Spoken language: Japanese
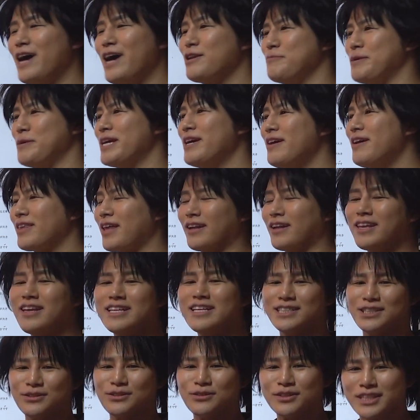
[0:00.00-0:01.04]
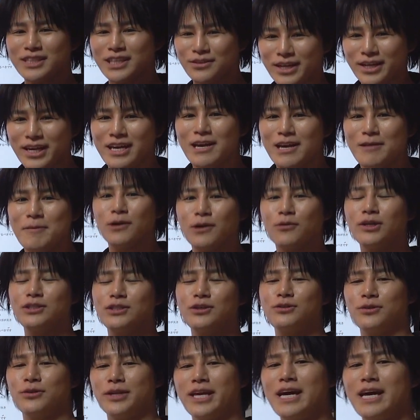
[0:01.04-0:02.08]
ある意味、盾にするっていうね。まあこれ
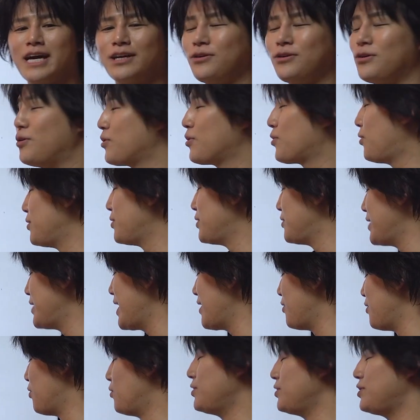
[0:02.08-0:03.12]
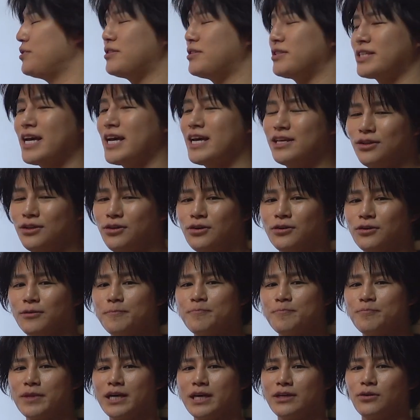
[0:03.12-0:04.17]
ちょっとね、あの、こういうね、論述系の、
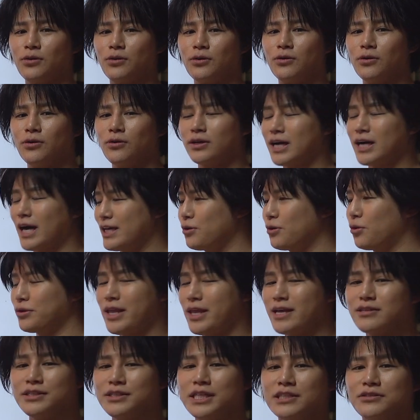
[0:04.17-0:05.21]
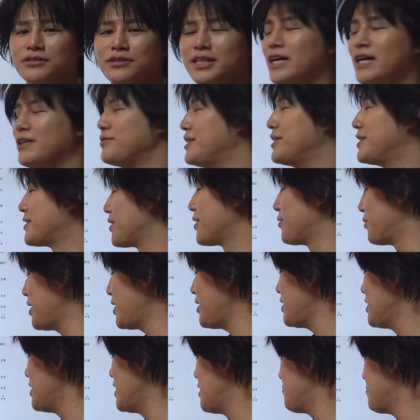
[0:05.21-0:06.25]
あの、解放テクニックになるんですけど
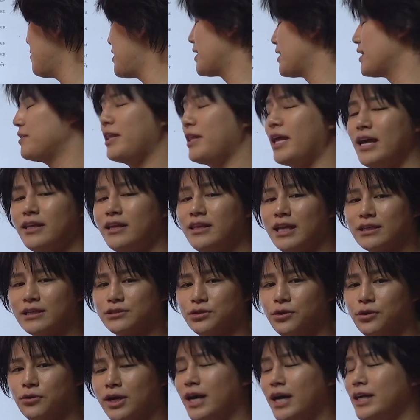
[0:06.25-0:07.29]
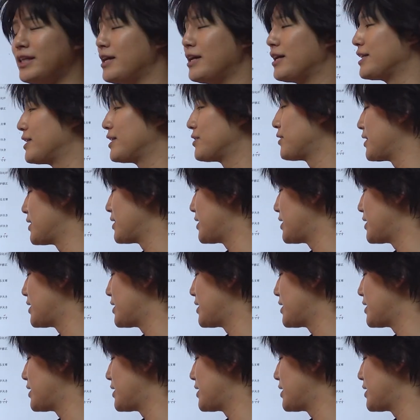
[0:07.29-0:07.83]
ね。まあ悩んだらそれを書いてあげてくだ